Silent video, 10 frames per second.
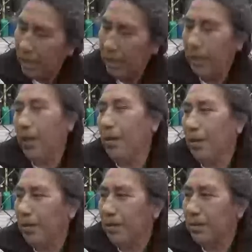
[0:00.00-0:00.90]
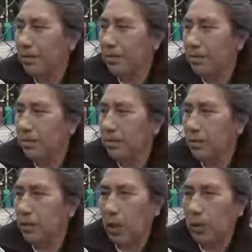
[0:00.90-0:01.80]
No,
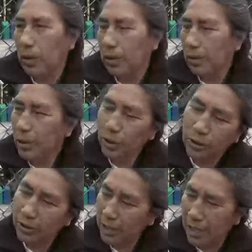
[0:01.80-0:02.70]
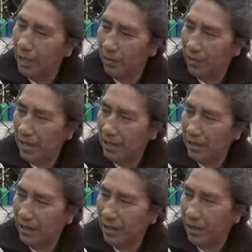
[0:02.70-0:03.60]
no. Nosotros salimos
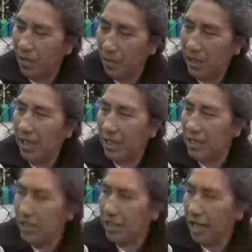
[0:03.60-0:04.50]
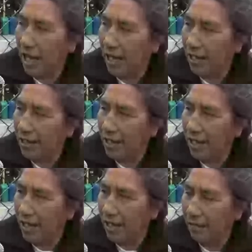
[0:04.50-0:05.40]
más, Como es la casita
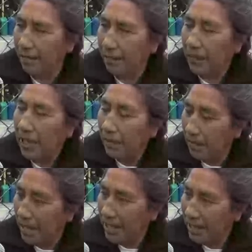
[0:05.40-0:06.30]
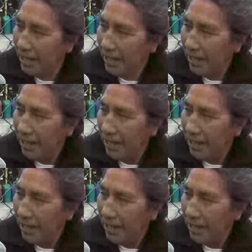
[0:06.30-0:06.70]
de Bareque,